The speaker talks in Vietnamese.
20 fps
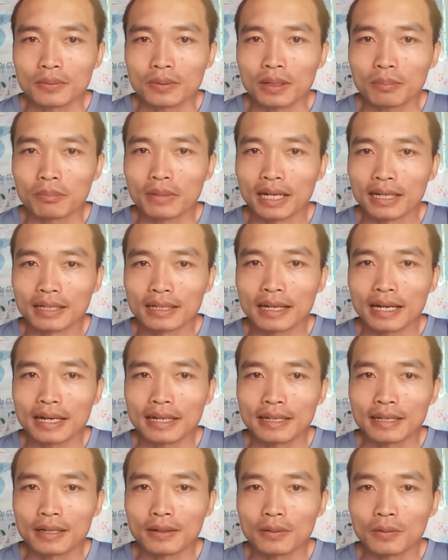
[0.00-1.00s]
hoặc bảy
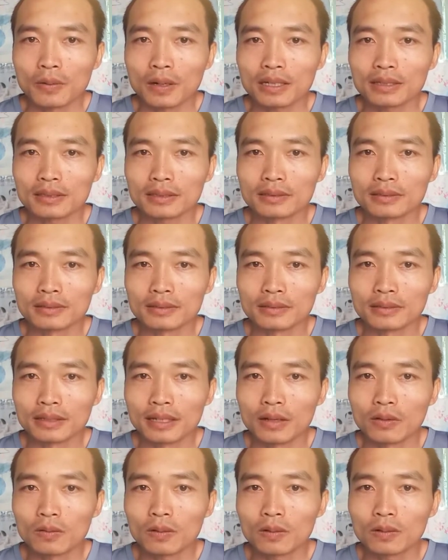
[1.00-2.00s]
ngày, hoặc nếu